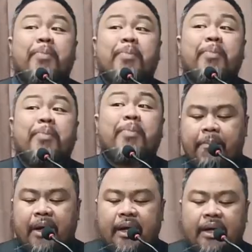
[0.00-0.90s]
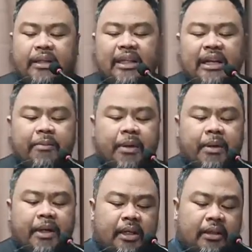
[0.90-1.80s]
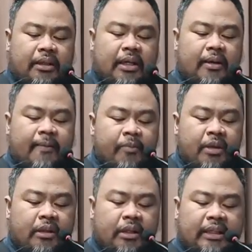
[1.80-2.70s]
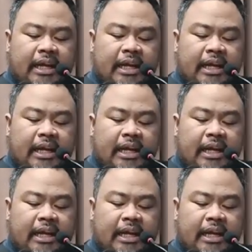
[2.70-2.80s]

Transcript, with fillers: Kaya napakaganda na makita na tayong mga